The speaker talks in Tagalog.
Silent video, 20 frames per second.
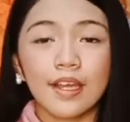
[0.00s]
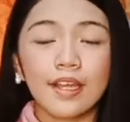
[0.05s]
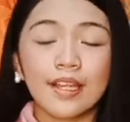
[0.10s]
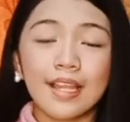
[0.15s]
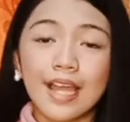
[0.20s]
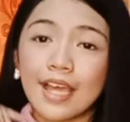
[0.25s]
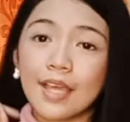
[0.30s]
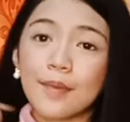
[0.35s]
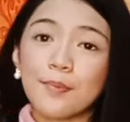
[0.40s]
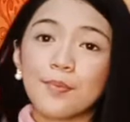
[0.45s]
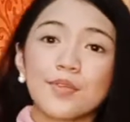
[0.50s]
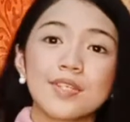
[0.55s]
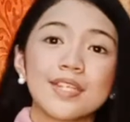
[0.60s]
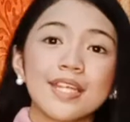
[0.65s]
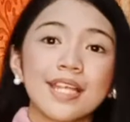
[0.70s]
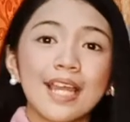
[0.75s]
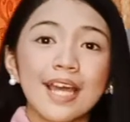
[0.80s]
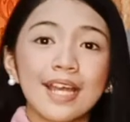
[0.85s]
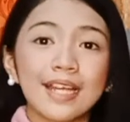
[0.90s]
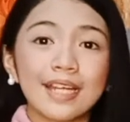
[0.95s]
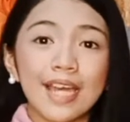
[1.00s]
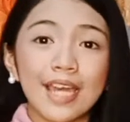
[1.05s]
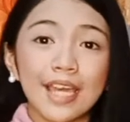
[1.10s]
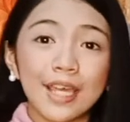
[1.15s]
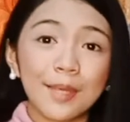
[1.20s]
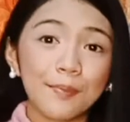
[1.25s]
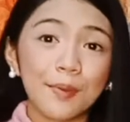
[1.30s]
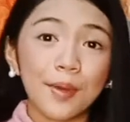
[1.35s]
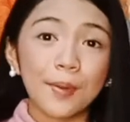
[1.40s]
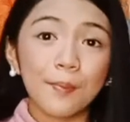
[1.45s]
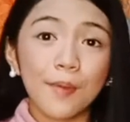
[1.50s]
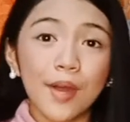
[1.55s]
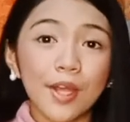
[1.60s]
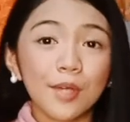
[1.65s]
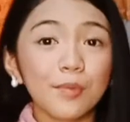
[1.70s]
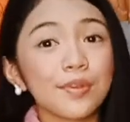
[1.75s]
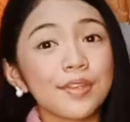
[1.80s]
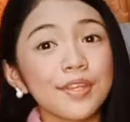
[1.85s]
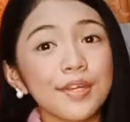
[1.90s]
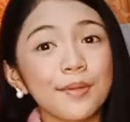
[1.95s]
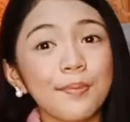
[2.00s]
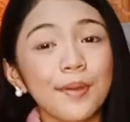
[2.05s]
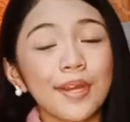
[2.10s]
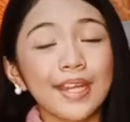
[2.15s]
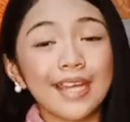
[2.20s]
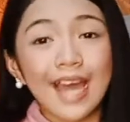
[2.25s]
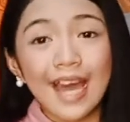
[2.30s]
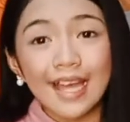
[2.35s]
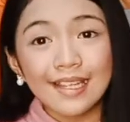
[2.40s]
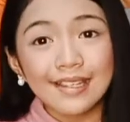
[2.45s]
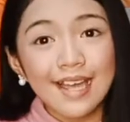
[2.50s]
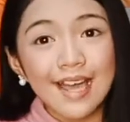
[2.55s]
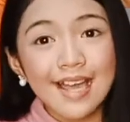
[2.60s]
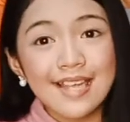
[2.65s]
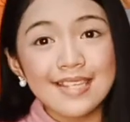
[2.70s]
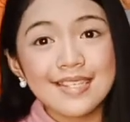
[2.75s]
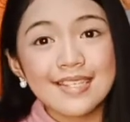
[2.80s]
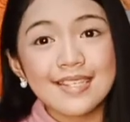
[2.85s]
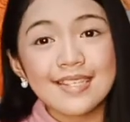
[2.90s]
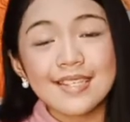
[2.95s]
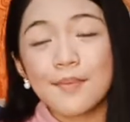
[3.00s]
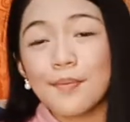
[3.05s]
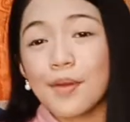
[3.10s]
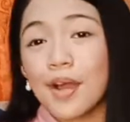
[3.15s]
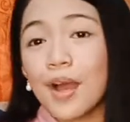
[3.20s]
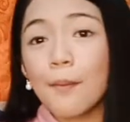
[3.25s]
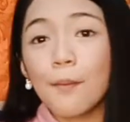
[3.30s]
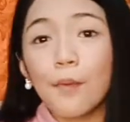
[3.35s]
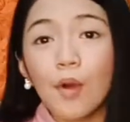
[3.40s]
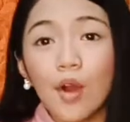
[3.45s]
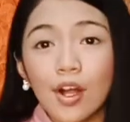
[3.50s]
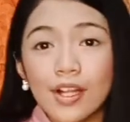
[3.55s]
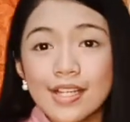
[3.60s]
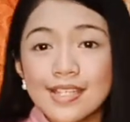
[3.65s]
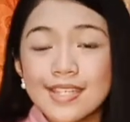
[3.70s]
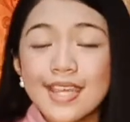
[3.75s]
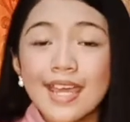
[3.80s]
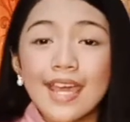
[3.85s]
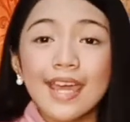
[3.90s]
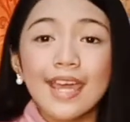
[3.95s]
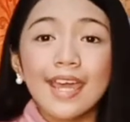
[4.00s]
lagi po silang nakikipag-bond with their barkadas sa mga malls.